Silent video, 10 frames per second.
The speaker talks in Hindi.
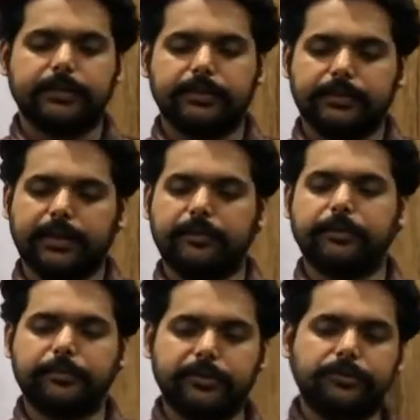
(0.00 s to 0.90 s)
यहाँ
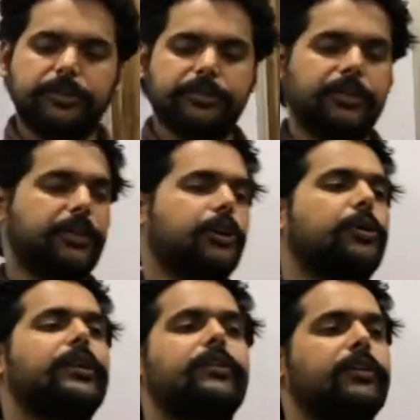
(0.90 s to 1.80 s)
पर भी जुडिशरी की कोई
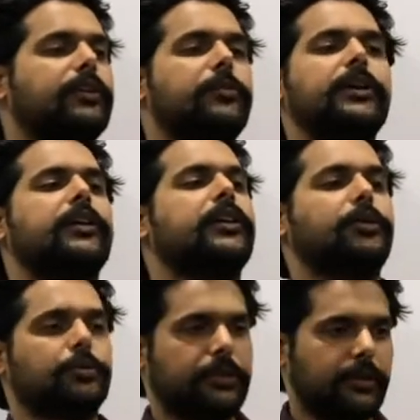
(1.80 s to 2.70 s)
डिसीजन मेकिंग नहीं
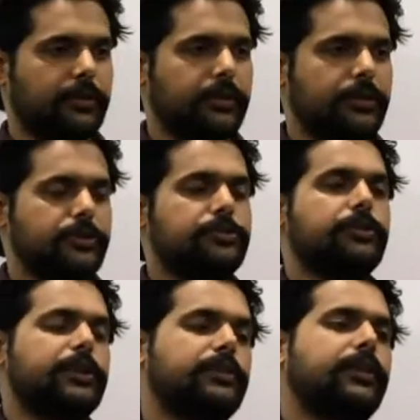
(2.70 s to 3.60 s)
होती
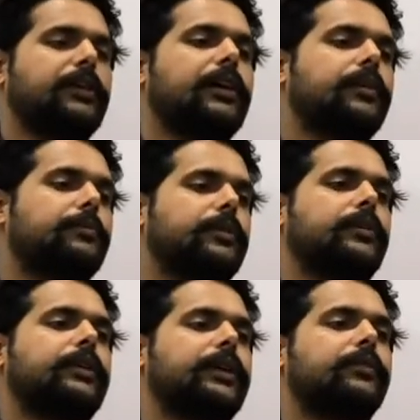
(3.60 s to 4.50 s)
जुडिशरी यहाँ पर
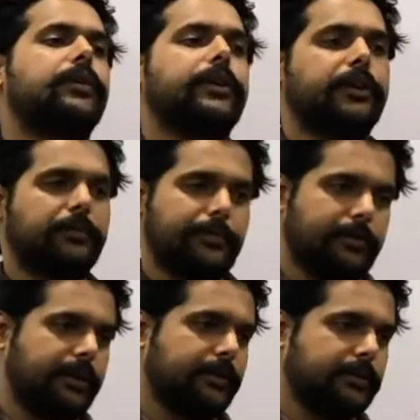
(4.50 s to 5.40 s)
एक वर्डिक्ट
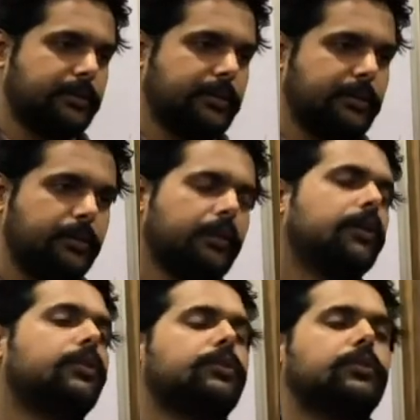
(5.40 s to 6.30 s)
प्रोवाइड करती है
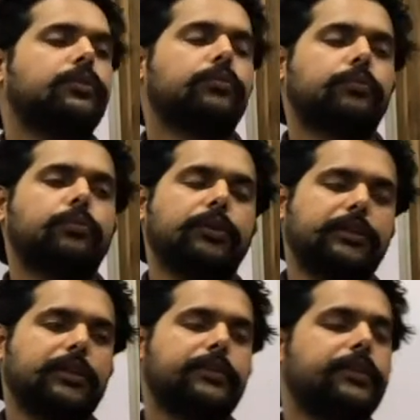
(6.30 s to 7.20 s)
जो पूरी
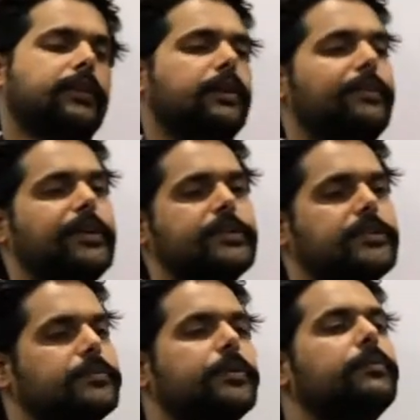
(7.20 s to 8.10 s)
तरह से
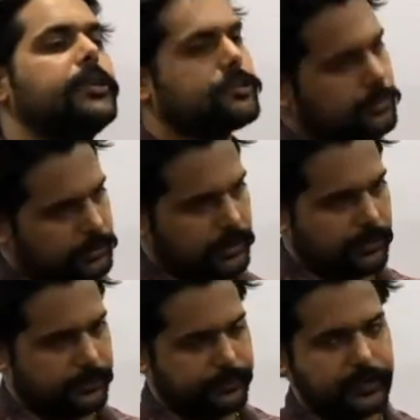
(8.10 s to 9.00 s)
एविडेंसेस पर बेस्ड होता है